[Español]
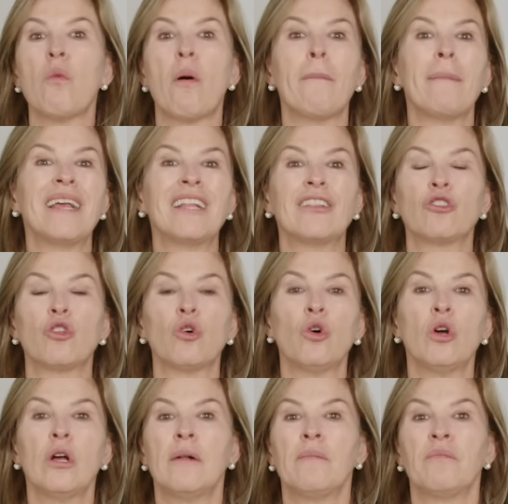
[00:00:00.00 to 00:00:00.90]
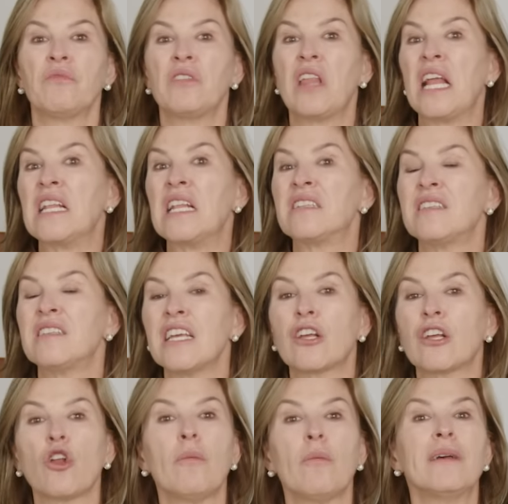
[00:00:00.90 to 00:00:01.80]
momento del
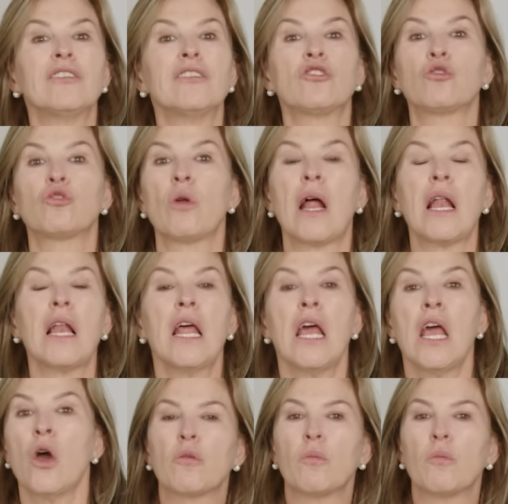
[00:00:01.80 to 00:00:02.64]
ciclo menstrual.